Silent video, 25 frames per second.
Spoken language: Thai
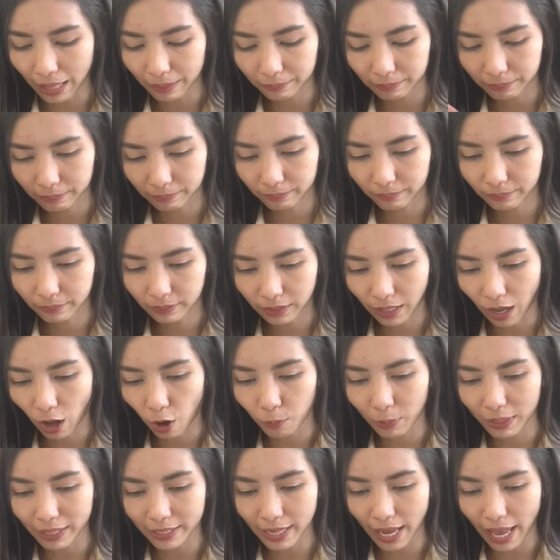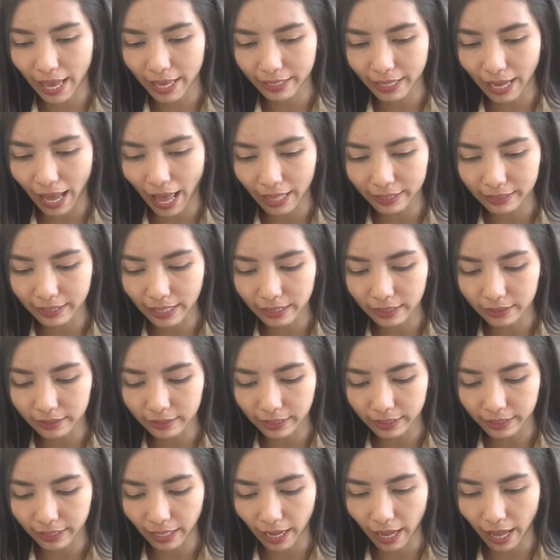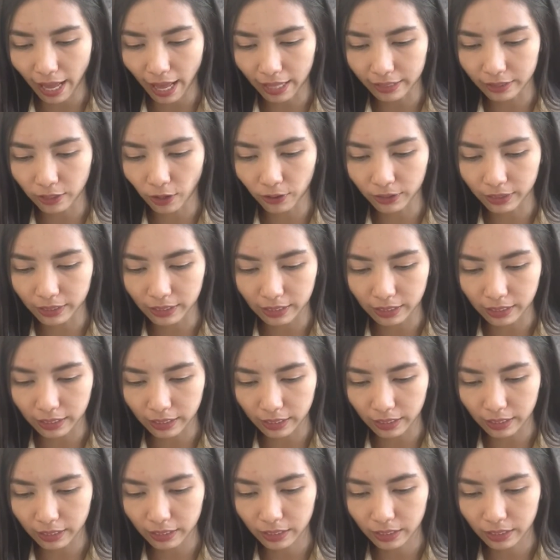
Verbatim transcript: รถเอาไปใช้งานได้เลยนะคะตอนนี้